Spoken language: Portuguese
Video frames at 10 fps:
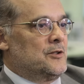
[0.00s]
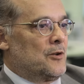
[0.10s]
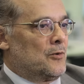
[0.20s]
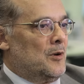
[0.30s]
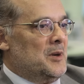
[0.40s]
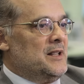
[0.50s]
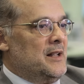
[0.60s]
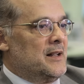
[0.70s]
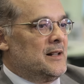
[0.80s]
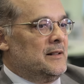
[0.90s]
de alguma
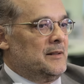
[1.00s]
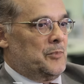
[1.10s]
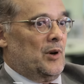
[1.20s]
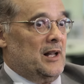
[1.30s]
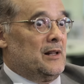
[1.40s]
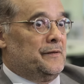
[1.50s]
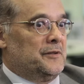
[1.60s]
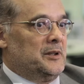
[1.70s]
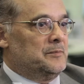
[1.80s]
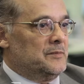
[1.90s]
maneira, bom, ela
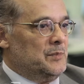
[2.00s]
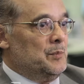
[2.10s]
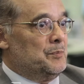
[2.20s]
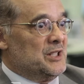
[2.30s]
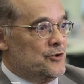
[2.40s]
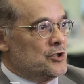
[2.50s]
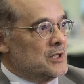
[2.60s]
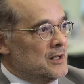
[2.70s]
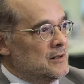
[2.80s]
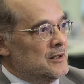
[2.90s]
foi
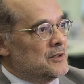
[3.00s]
impedida